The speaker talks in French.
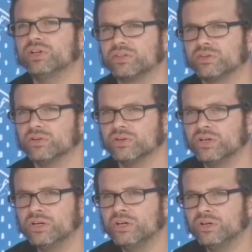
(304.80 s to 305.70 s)
avec euh,
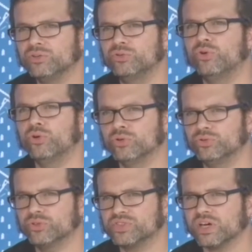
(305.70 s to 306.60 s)
deux,